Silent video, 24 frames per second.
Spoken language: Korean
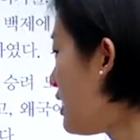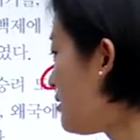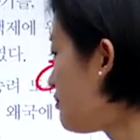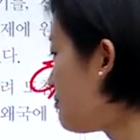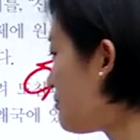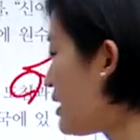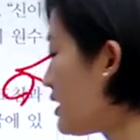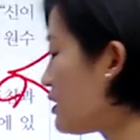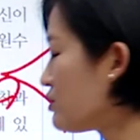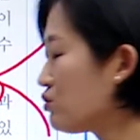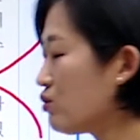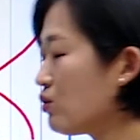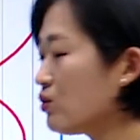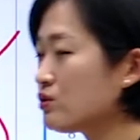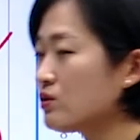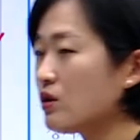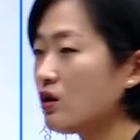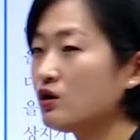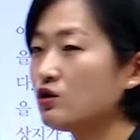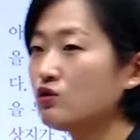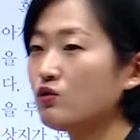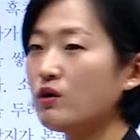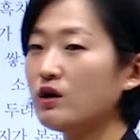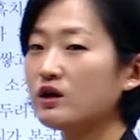
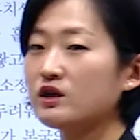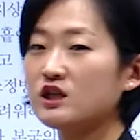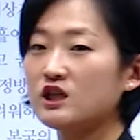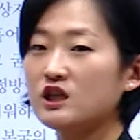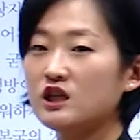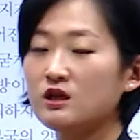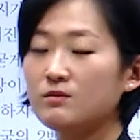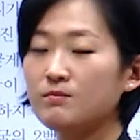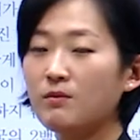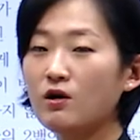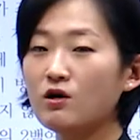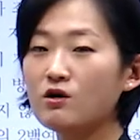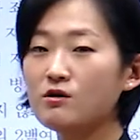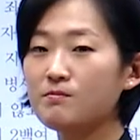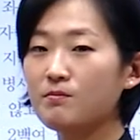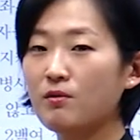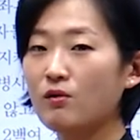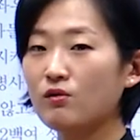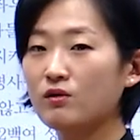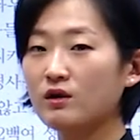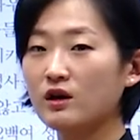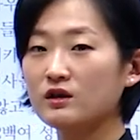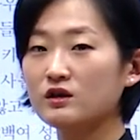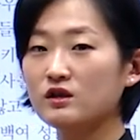매소성과
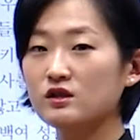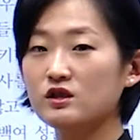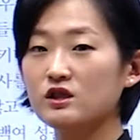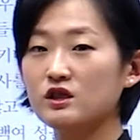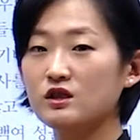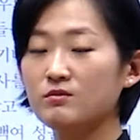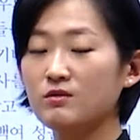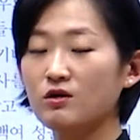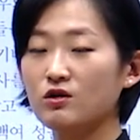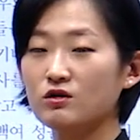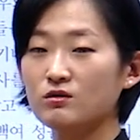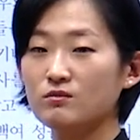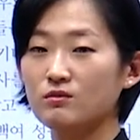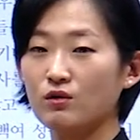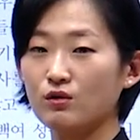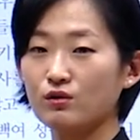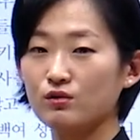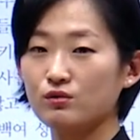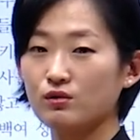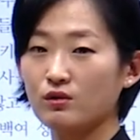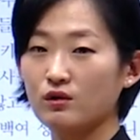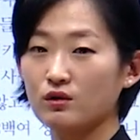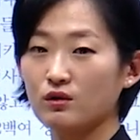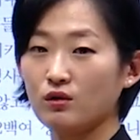기벌포라는 지명은
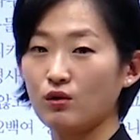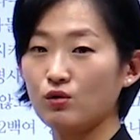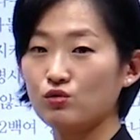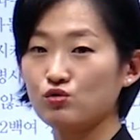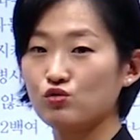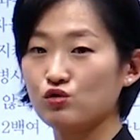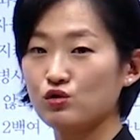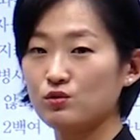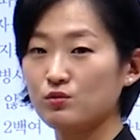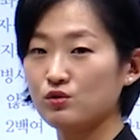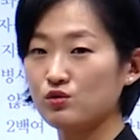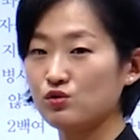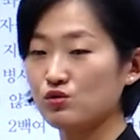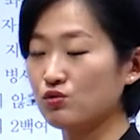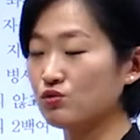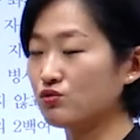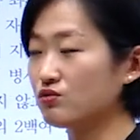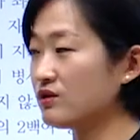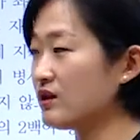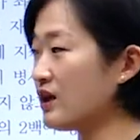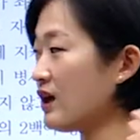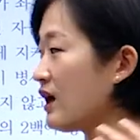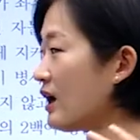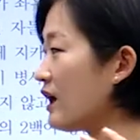머릿속에 넣어주시면
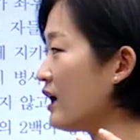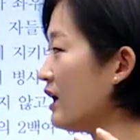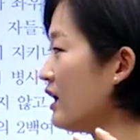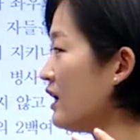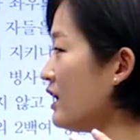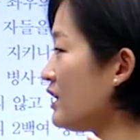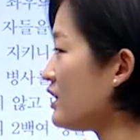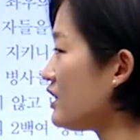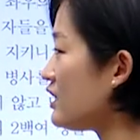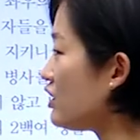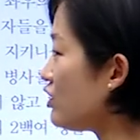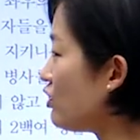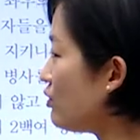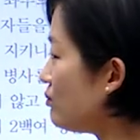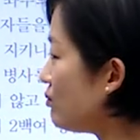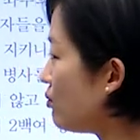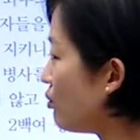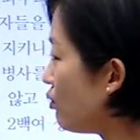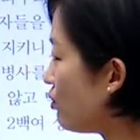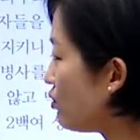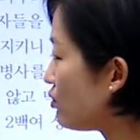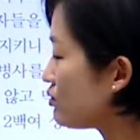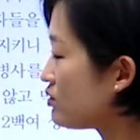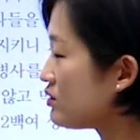좋은데 이런
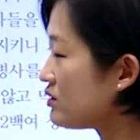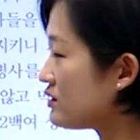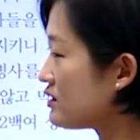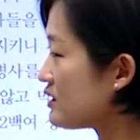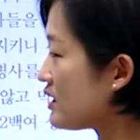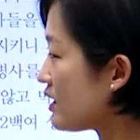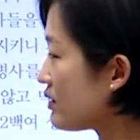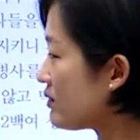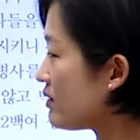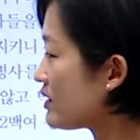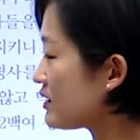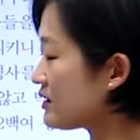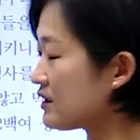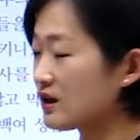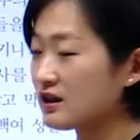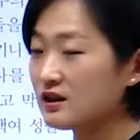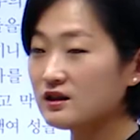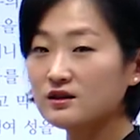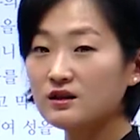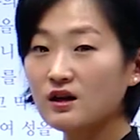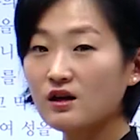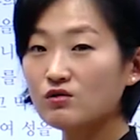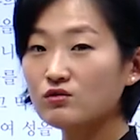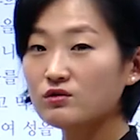모든 상황이 다
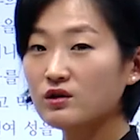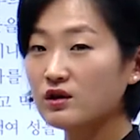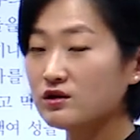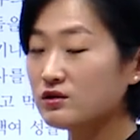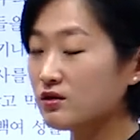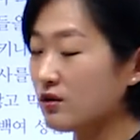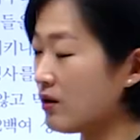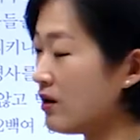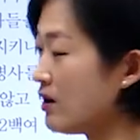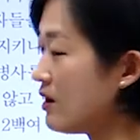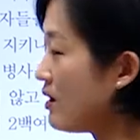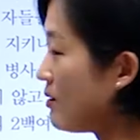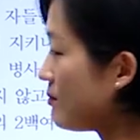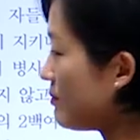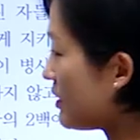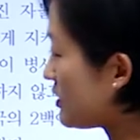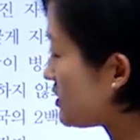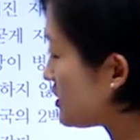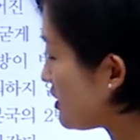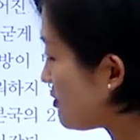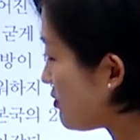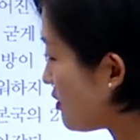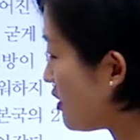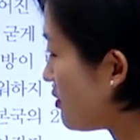끝나고 나서
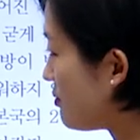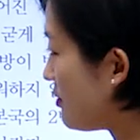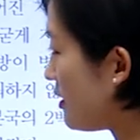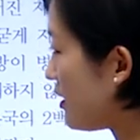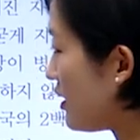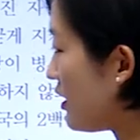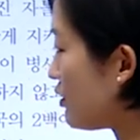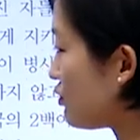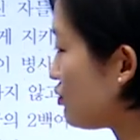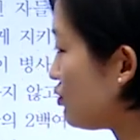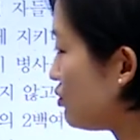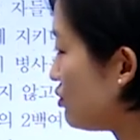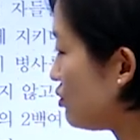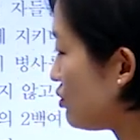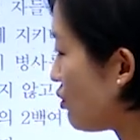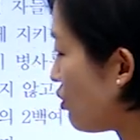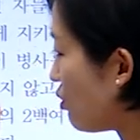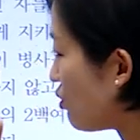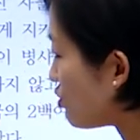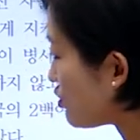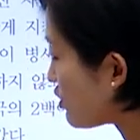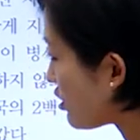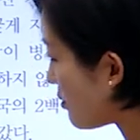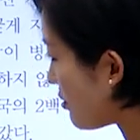백제 멸망하고
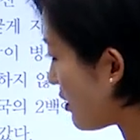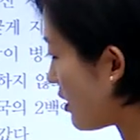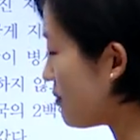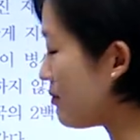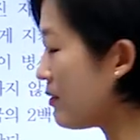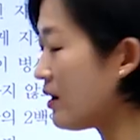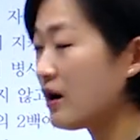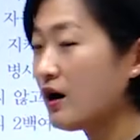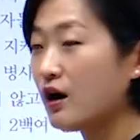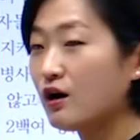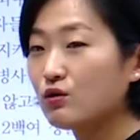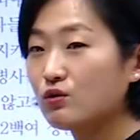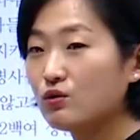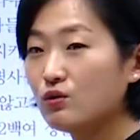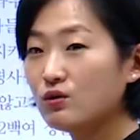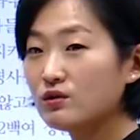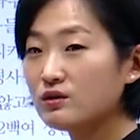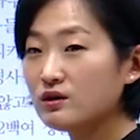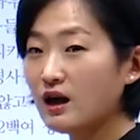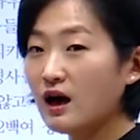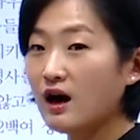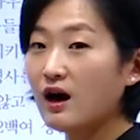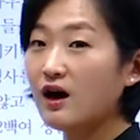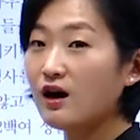고구려 멸망하고
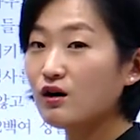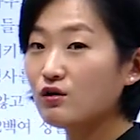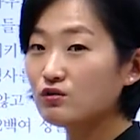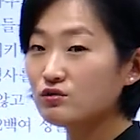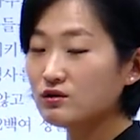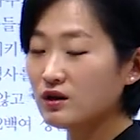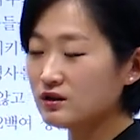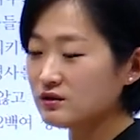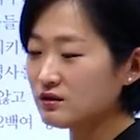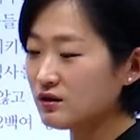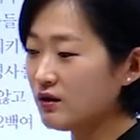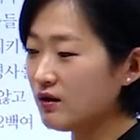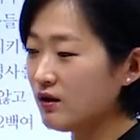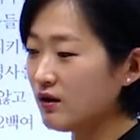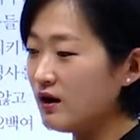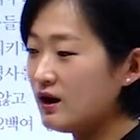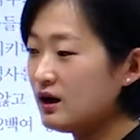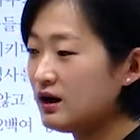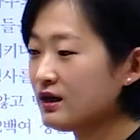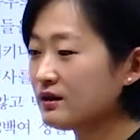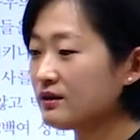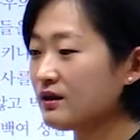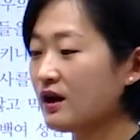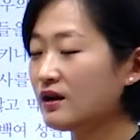다 하고 나서
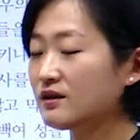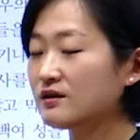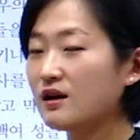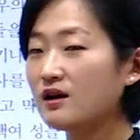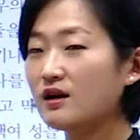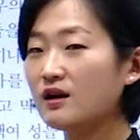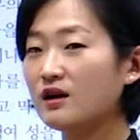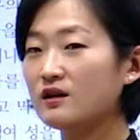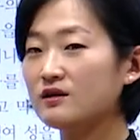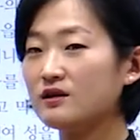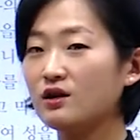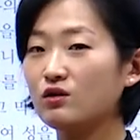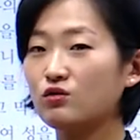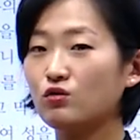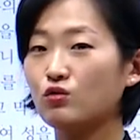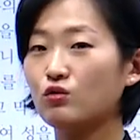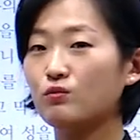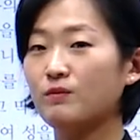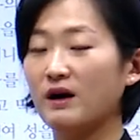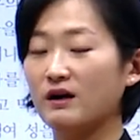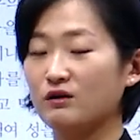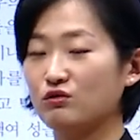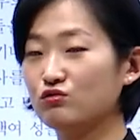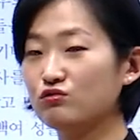당나라가 태도를
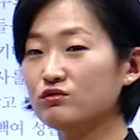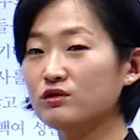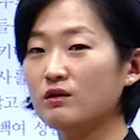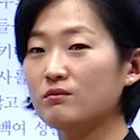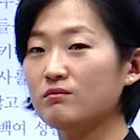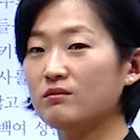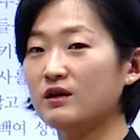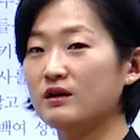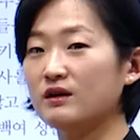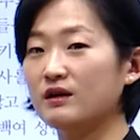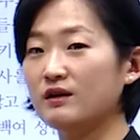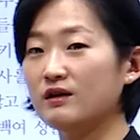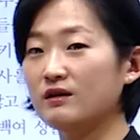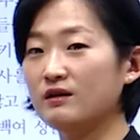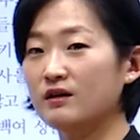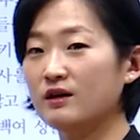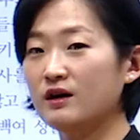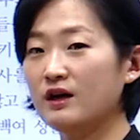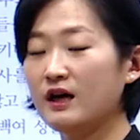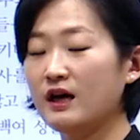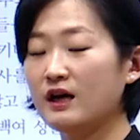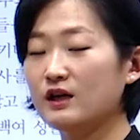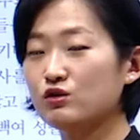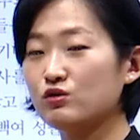바꾼단 말이에요.
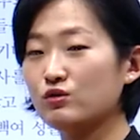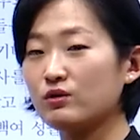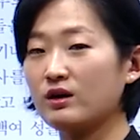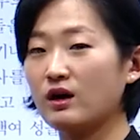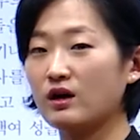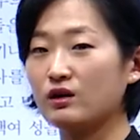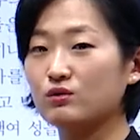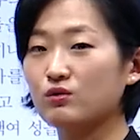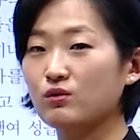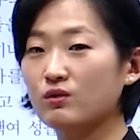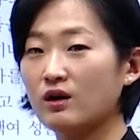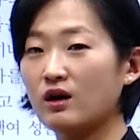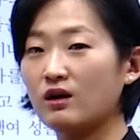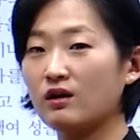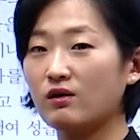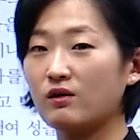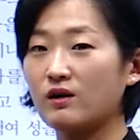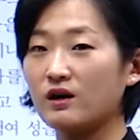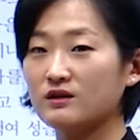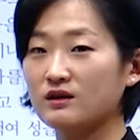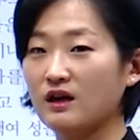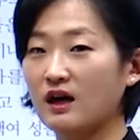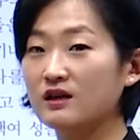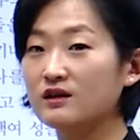애초에 약속한
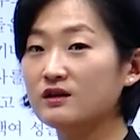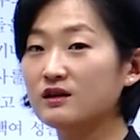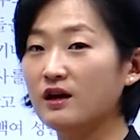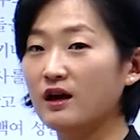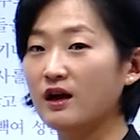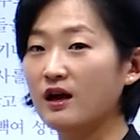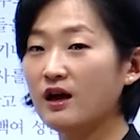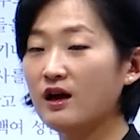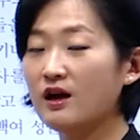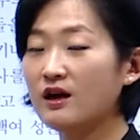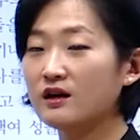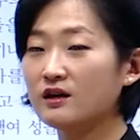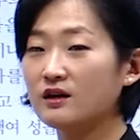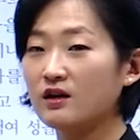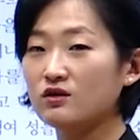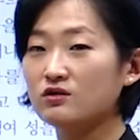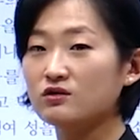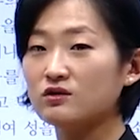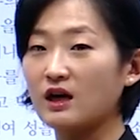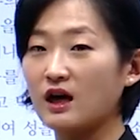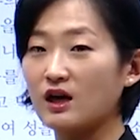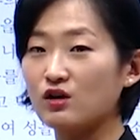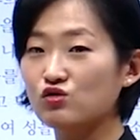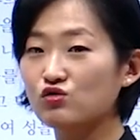거랑 다르게.
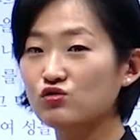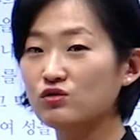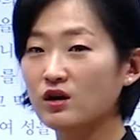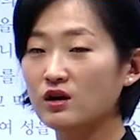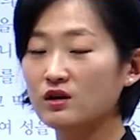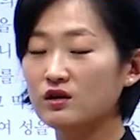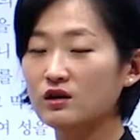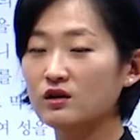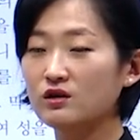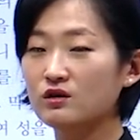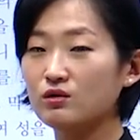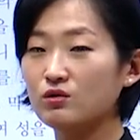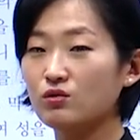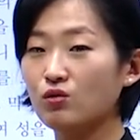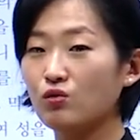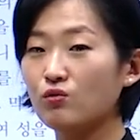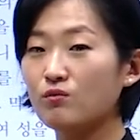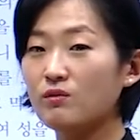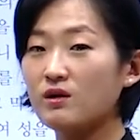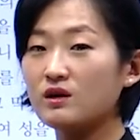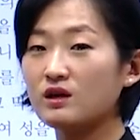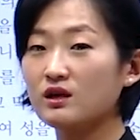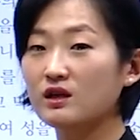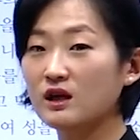그래서 나중에는
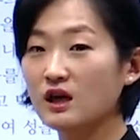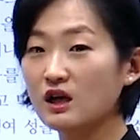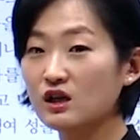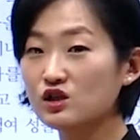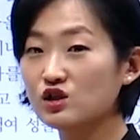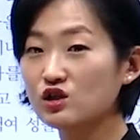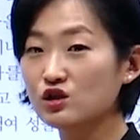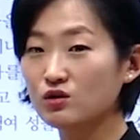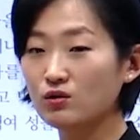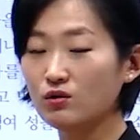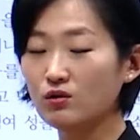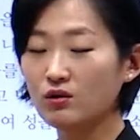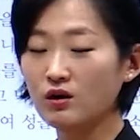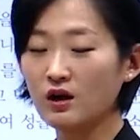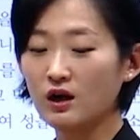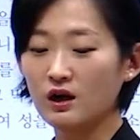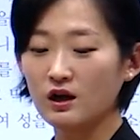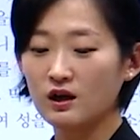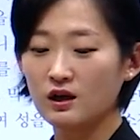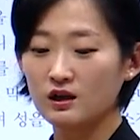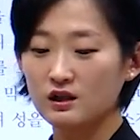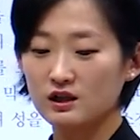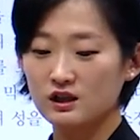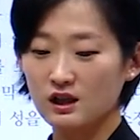동맹이 깨지고
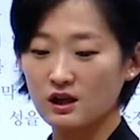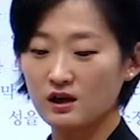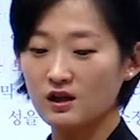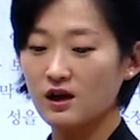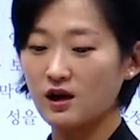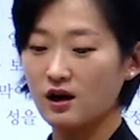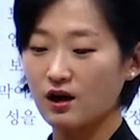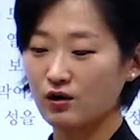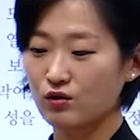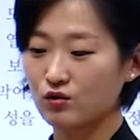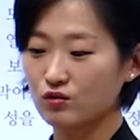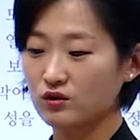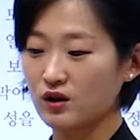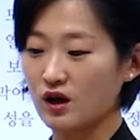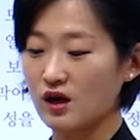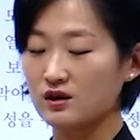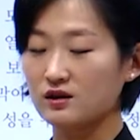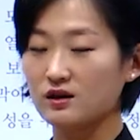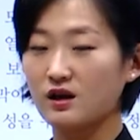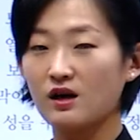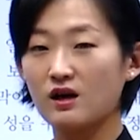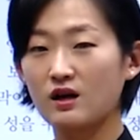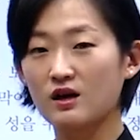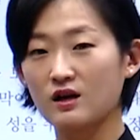신라하고
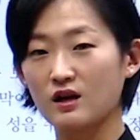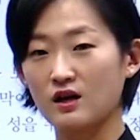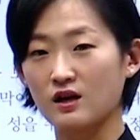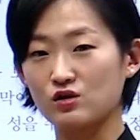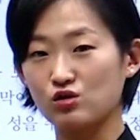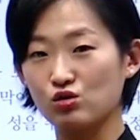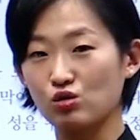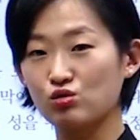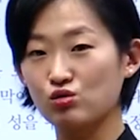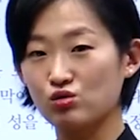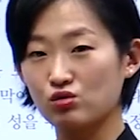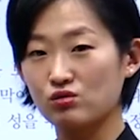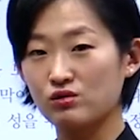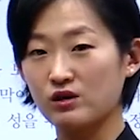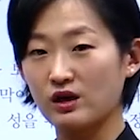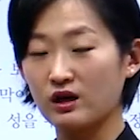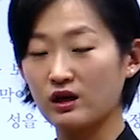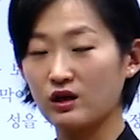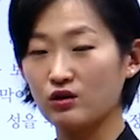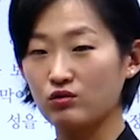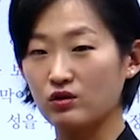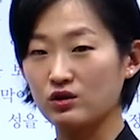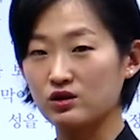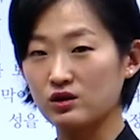당나라가 전투를
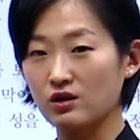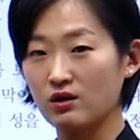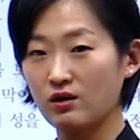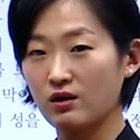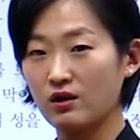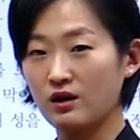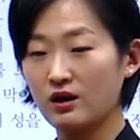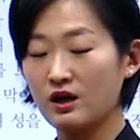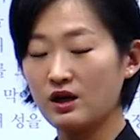하게 되죠.